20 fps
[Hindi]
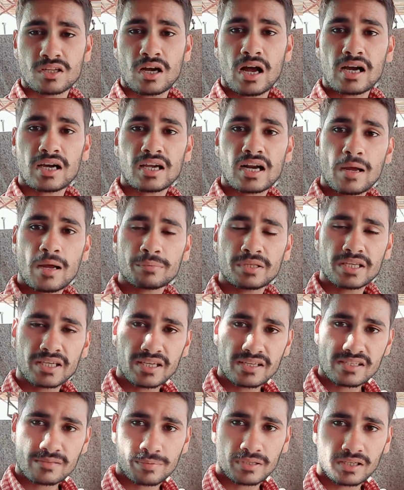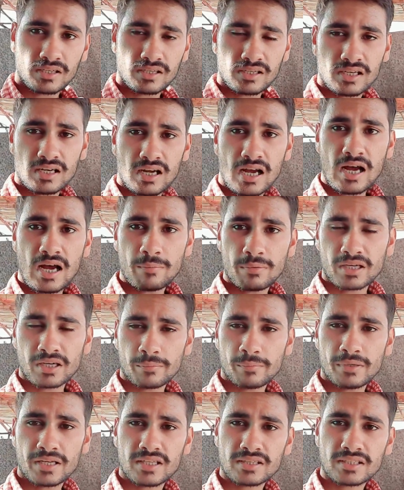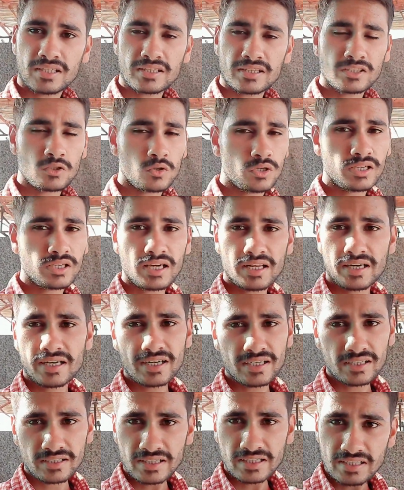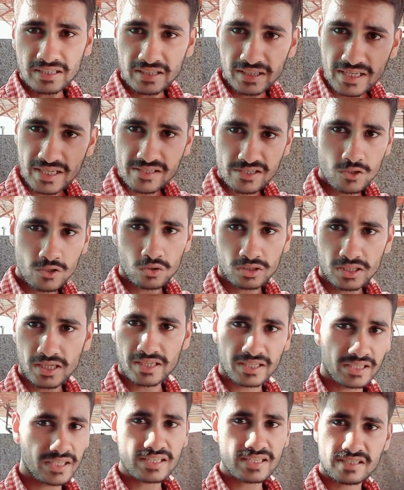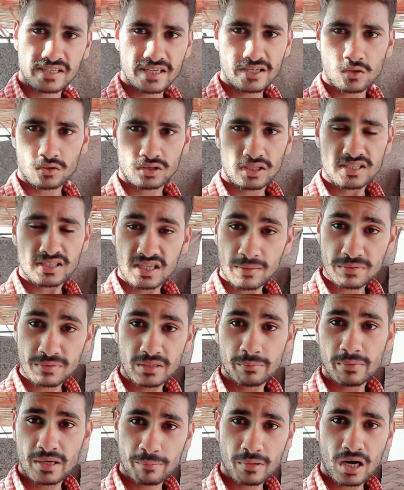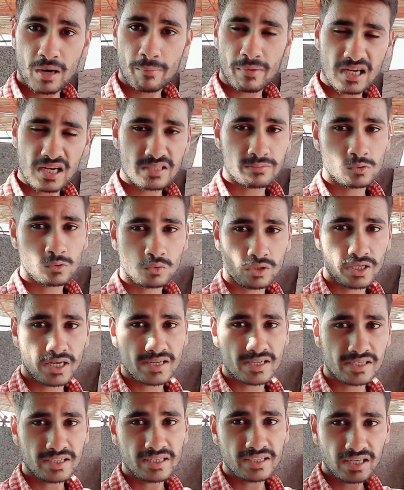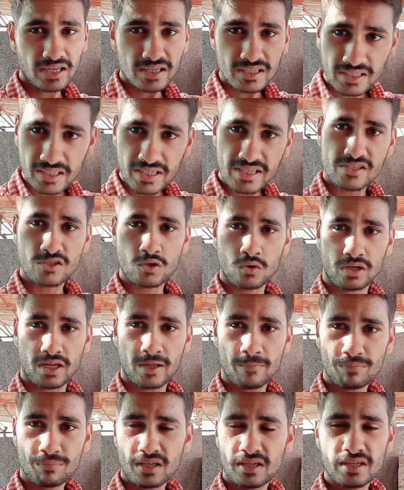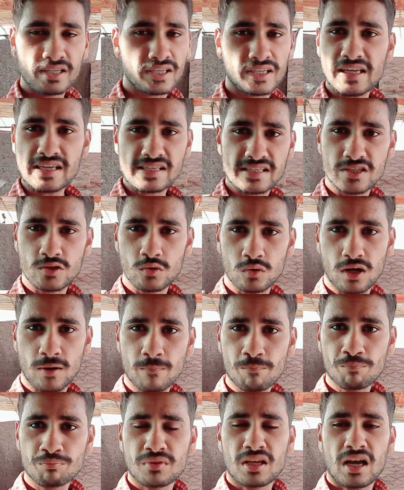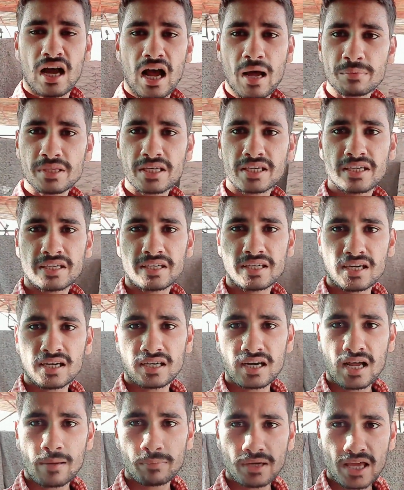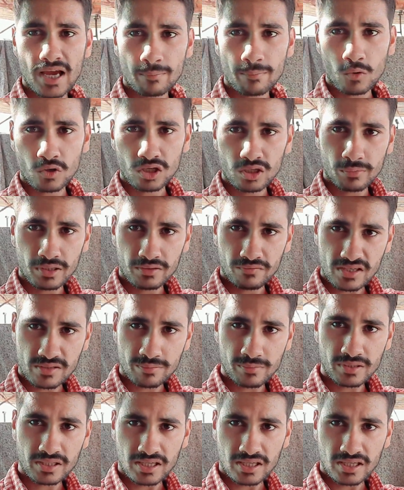अगर आप देखें इस पर आप अगर मेहनत करते हैं और इनका रेट इंक्रीज़ ही होता है डिक्रीज़ नहीं होता जब से मैं ब्रह्माज में हूँ रेट इनका इंक्रीज़ ही हो रहा है डिक्रीज़ नहीं हो रहा आप देखें कि अगर आप ब्लैक मॉडल में इन्वेस्टमेंट